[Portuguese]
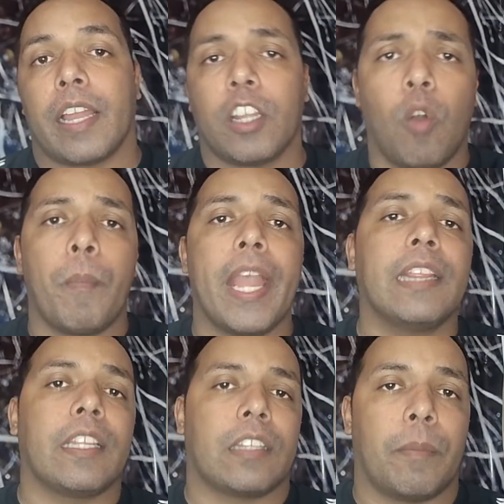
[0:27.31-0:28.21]
E
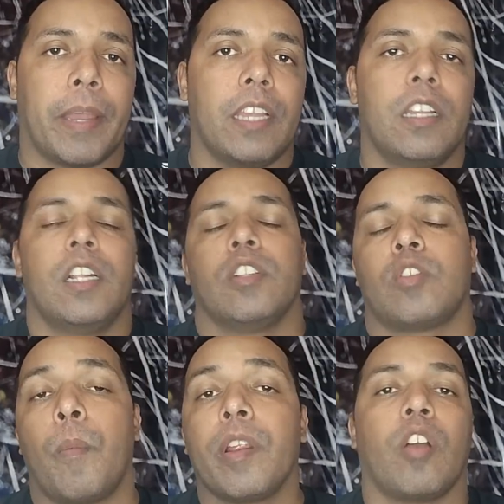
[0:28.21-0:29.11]
comentem também
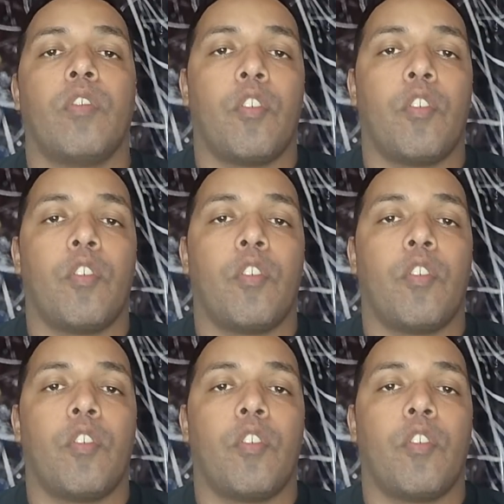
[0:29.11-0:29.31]
sobre o que eu vou